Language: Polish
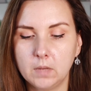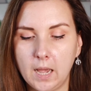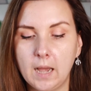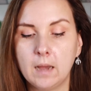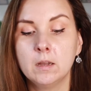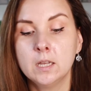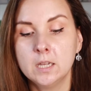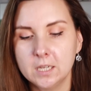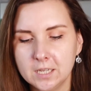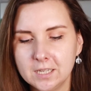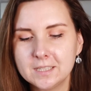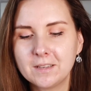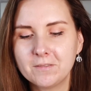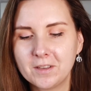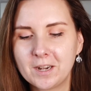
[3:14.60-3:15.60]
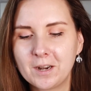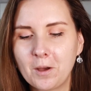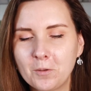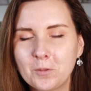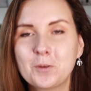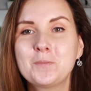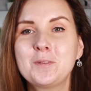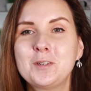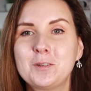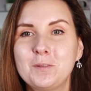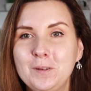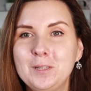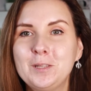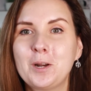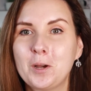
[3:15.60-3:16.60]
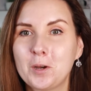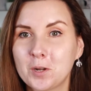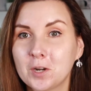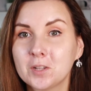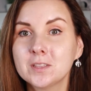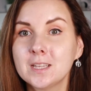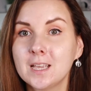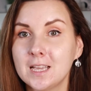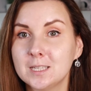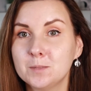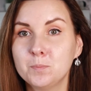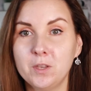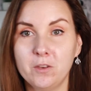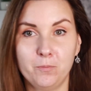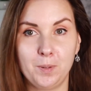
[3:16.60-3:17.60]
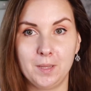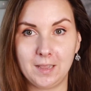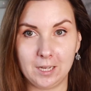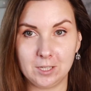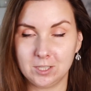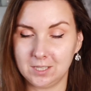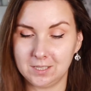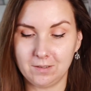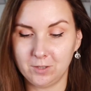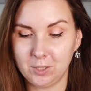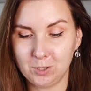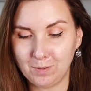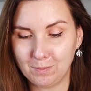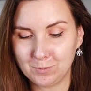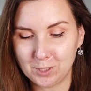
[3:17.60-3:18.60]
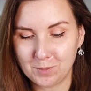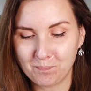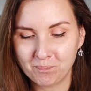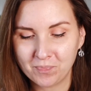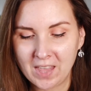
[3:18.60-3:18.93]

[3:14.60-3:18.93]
a i zawiera on również filtr ochronny SPF 15. Zawiesiłam się.